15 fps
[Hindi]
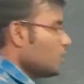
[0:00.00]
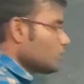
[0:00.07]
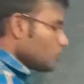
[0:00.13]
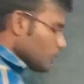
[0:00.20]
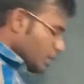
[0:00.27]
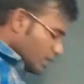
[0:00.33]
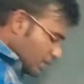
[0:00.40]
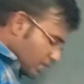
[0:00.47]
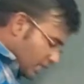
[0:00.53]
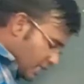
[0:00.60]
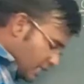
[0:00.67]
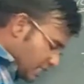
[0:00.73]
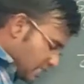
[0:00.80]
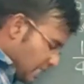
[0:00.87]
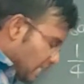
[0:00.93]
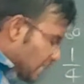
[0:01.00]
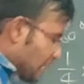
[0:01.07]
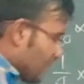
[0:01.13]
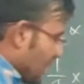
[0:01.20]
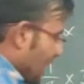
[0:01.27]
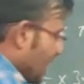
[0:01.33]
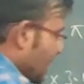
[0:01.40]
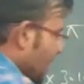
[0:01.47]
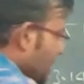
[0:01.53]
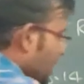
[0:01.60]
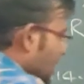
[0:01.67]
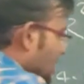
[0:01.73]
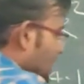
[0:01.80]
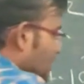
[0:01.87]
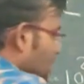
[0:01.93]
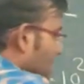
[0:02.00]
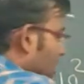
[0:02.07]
तो इंक्रीज करने वाला एरिया केवल